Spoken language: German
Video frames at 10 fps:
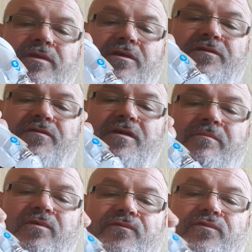wieder
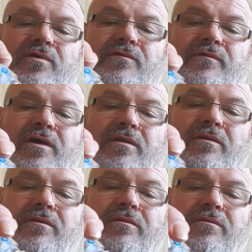zusammengeführt werden.
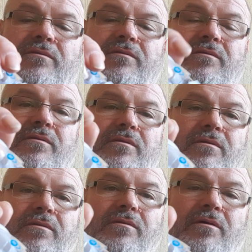
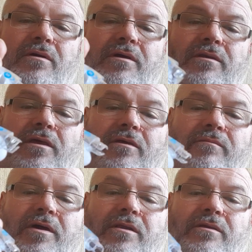Rein,
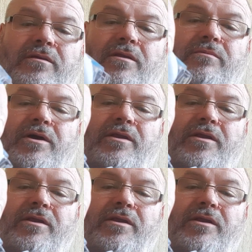weil ich glaube,